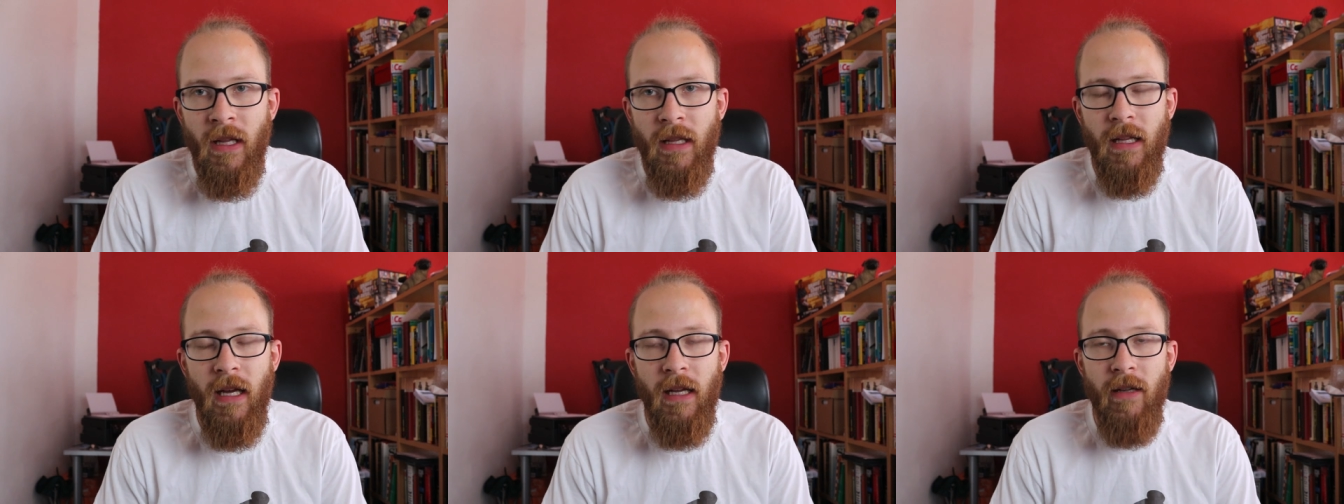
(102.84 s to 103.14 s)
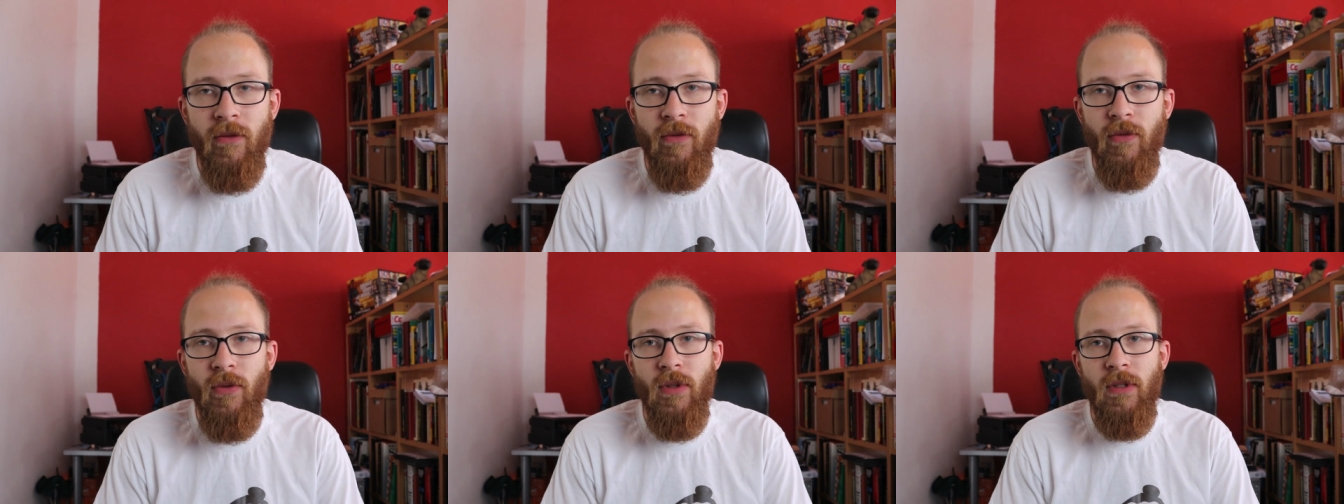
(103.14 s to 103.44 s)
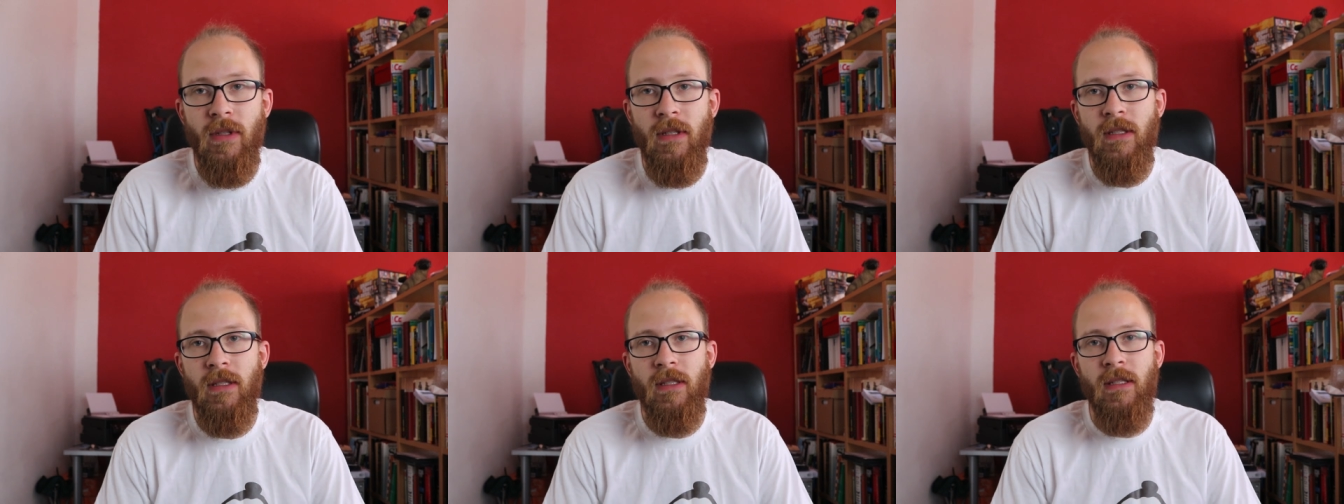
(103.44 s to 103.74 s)
Dann
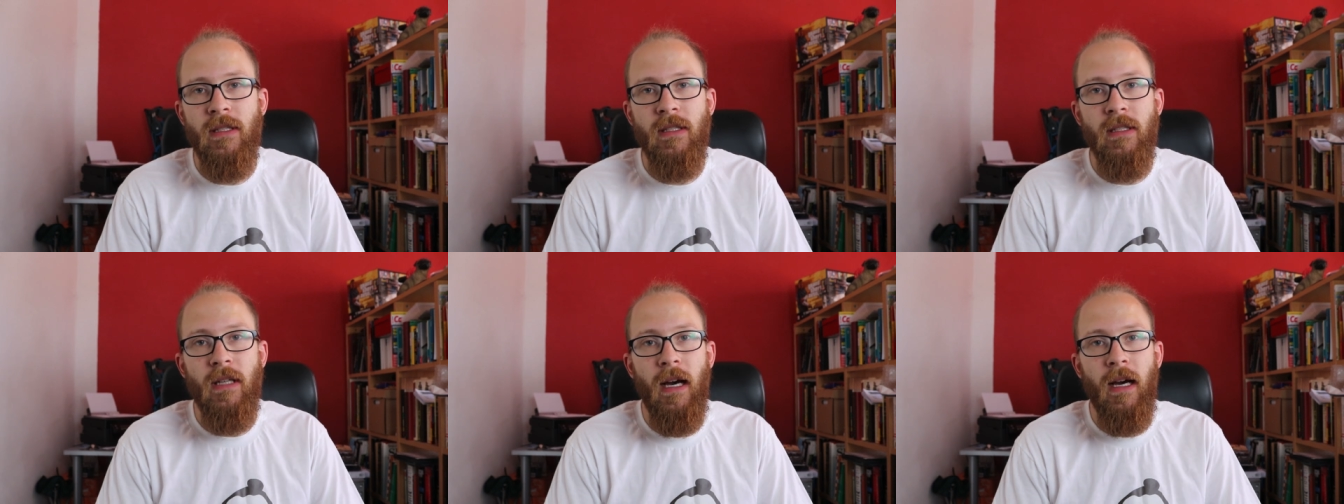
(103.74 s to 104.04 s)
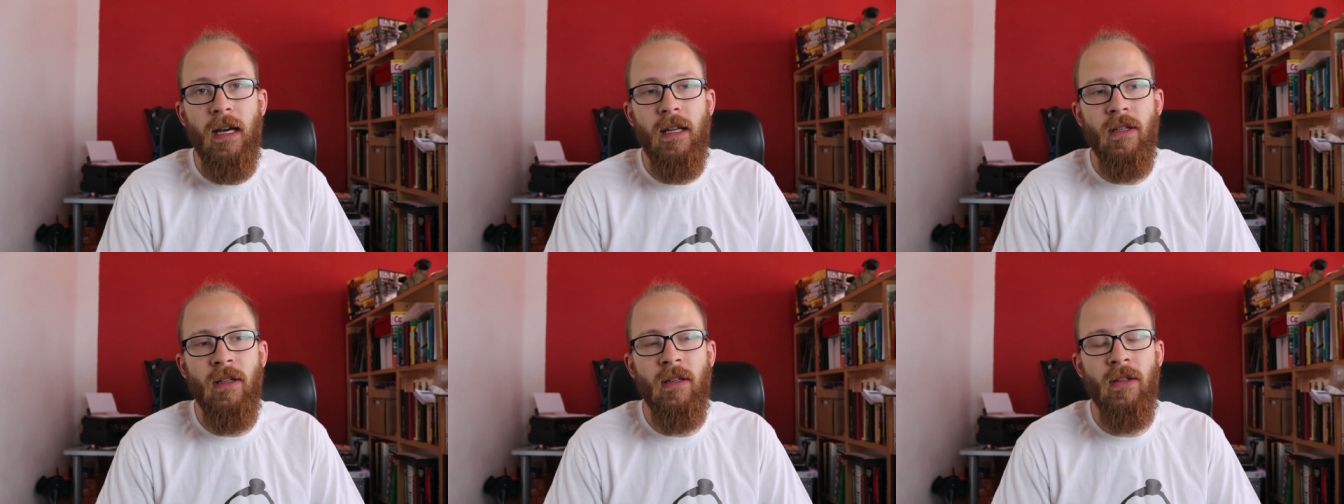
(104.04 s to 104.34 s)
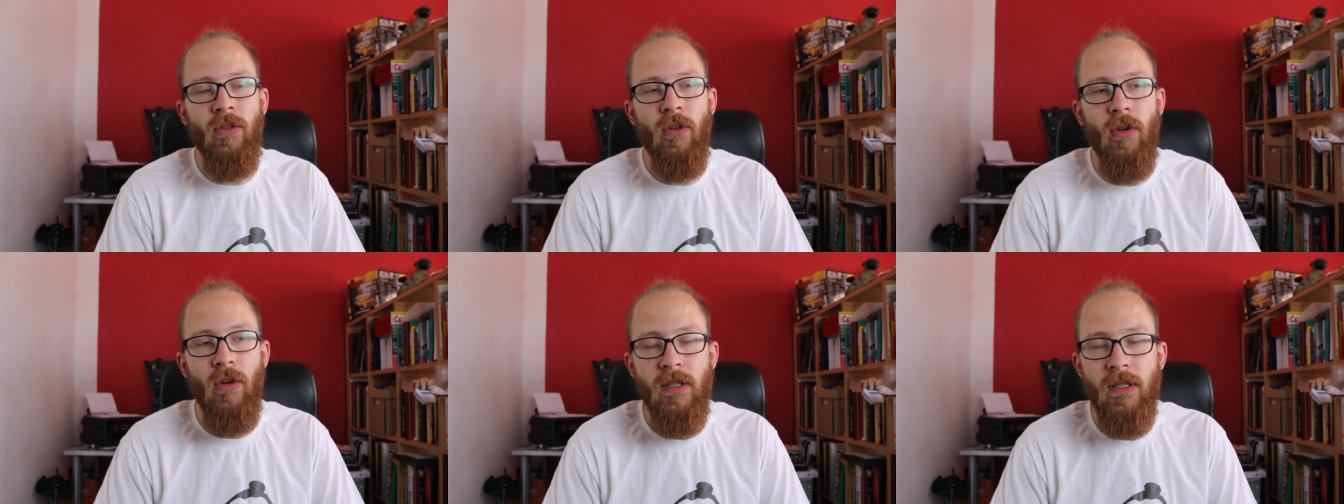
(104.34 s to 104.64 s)
wird es ein
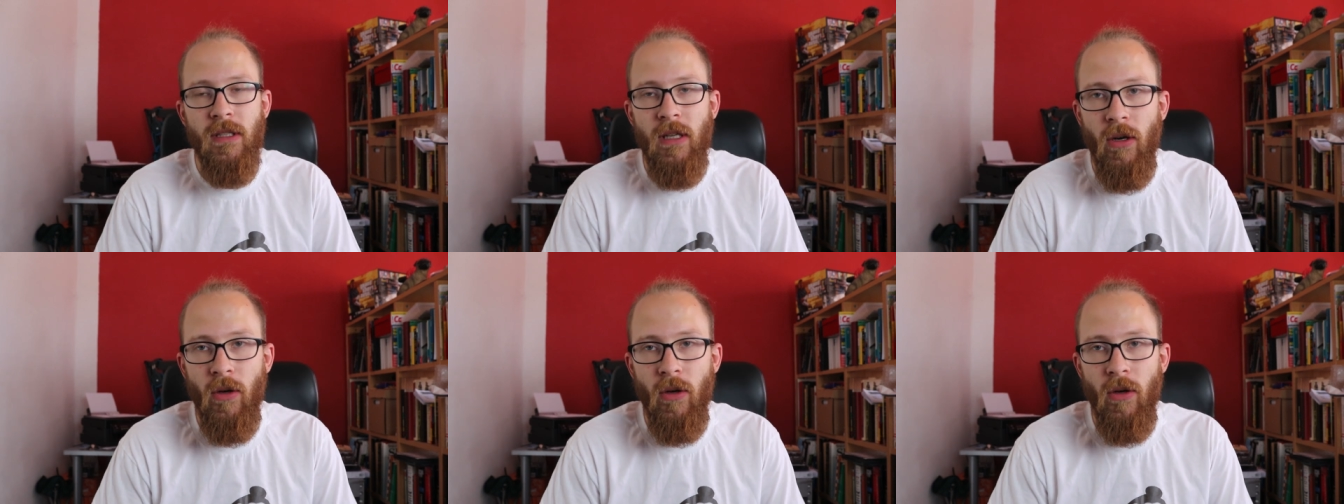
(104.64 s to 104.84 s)
neues